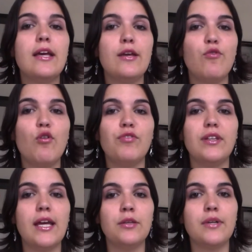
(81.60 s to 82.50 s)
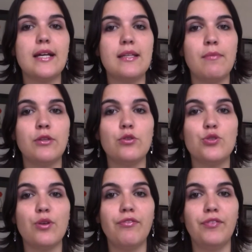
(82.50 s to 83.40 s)
envolvida aí no casamento de
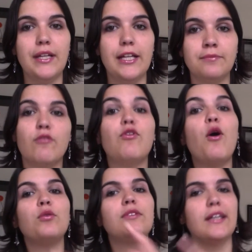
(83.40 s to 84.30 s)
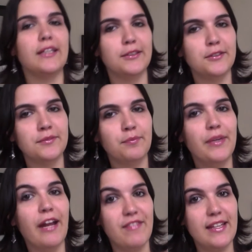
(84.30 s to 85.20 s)
sua filha. Voltando
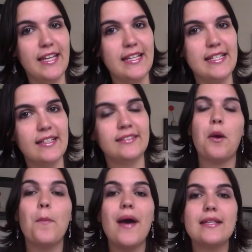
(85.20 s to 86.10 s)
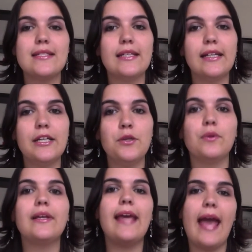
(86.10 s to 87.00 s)
para Veneza,
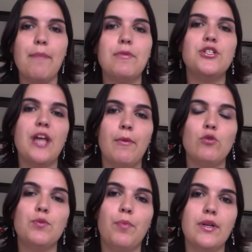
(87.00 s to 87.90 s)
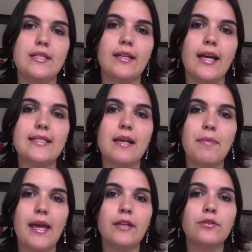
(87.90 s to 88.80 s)
Bassânio quer pedir a mão de Pórcia em
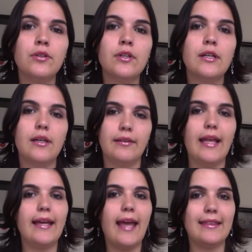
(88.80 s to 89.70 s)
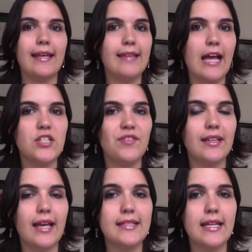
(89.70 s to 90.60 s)
casamento, né, quer tentar
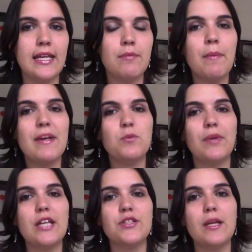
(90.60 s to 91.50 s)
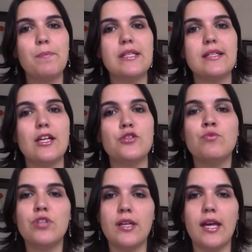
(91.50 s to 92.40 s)
desvendar esse enigma, mas para isso ele precisa de
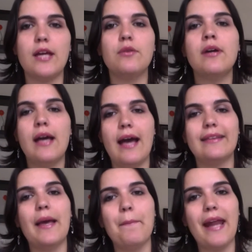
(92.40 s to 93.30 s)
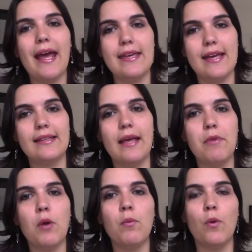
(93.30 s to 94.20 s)
um dinheiro até para ir até
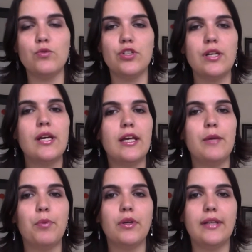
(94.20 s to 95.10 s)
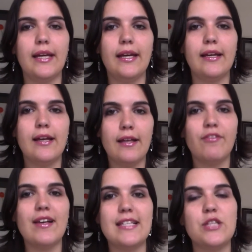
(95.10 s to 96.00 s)
Belmonte e poder
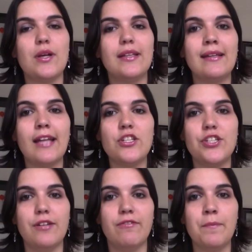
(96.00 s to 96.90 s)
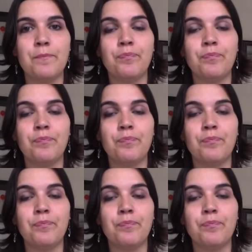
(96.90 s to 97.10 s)
fazer sua tentativa.